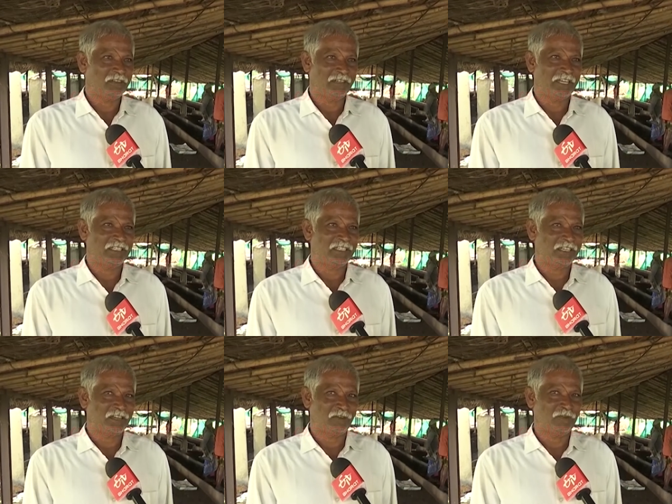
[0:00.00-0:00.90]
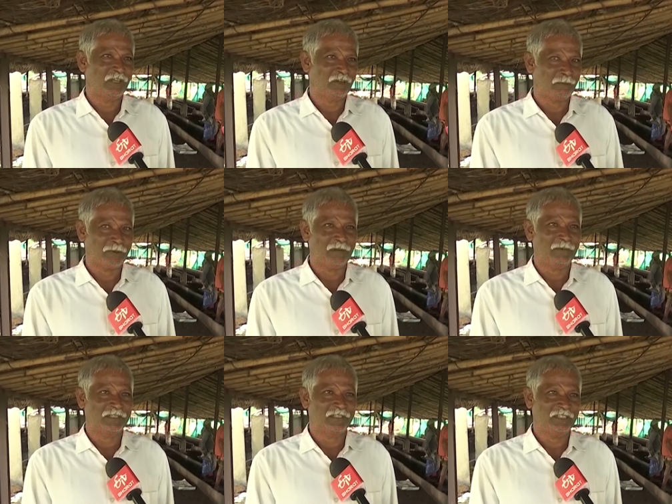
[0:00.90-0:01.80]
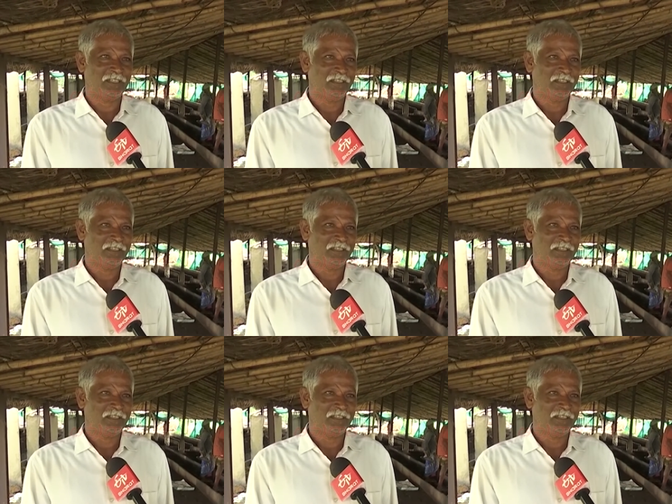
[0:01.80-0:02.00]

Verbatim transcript: కేజీ కేవలం ఏడు రూపాయలే పడుతుంది